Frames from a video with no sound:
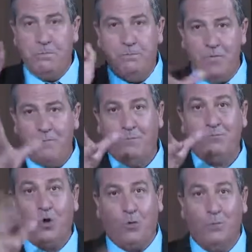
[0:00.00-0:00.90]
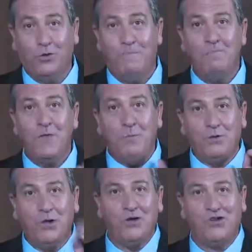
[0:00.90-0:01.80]
بوم تخبط
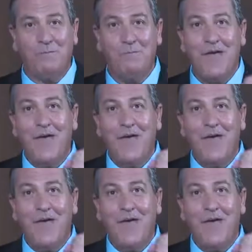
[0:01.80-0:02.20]
بترجم